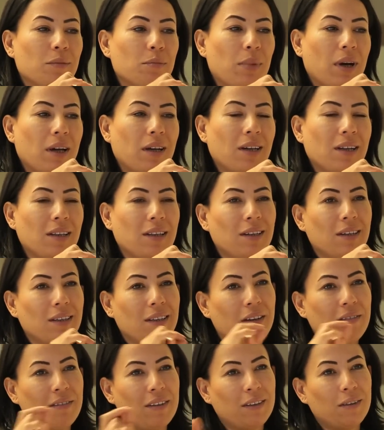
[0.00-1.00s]
bakkalını
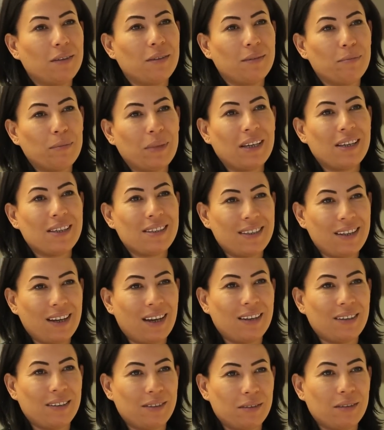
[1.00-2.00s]
devretmek
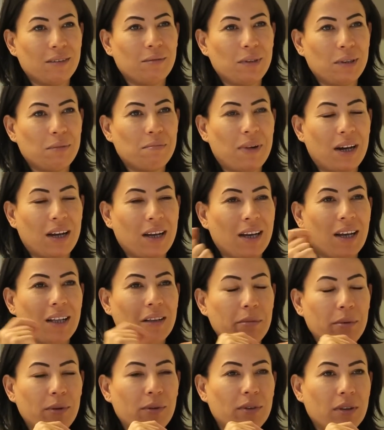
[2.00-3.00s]
isteyen bir
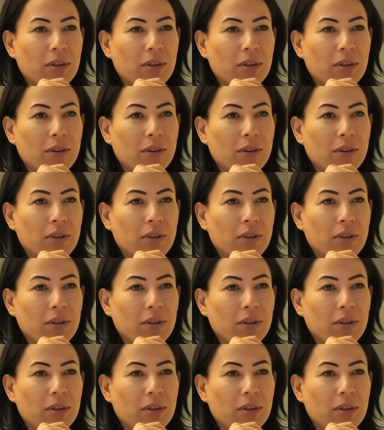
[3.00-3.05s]
bakkal bile